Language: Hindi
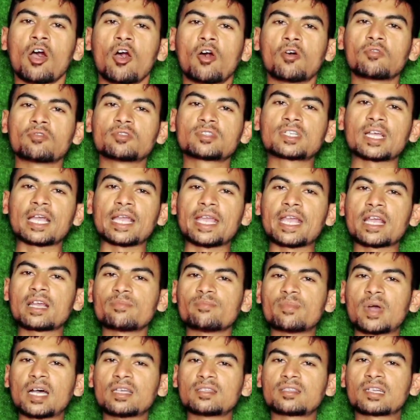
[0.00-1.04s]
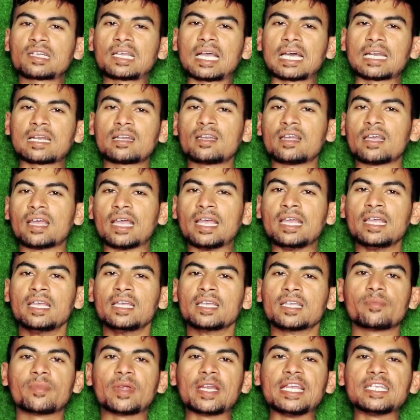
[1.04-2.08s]
और उसका एकमात्र कारण है
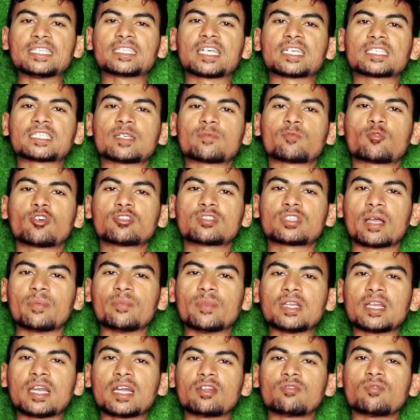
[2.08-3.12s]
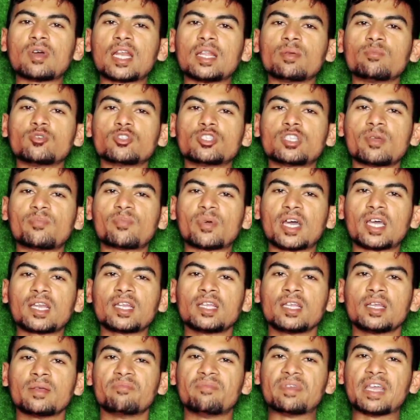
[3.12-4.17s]
कि मनीष कश्यप को तमिलनाडु वाले मुद्दे पर